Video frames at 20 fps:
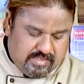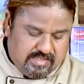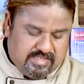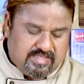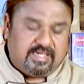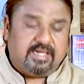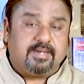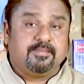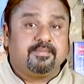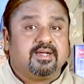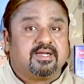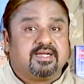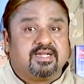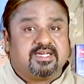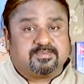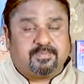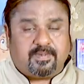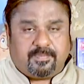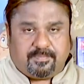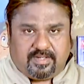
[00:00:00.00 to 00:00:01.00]
இதில் நம்ம
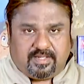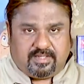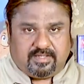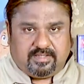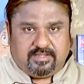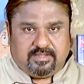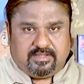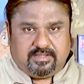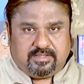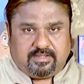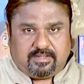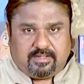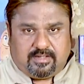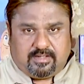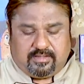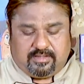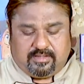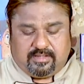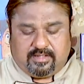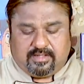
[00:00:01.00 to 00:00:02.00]
க்ரெஷ் பெப்பர்
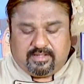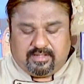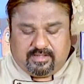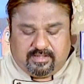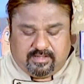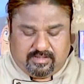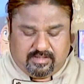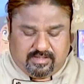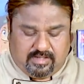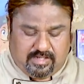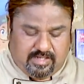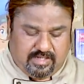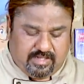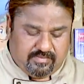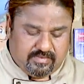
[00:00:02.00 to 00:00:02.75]
நல்லா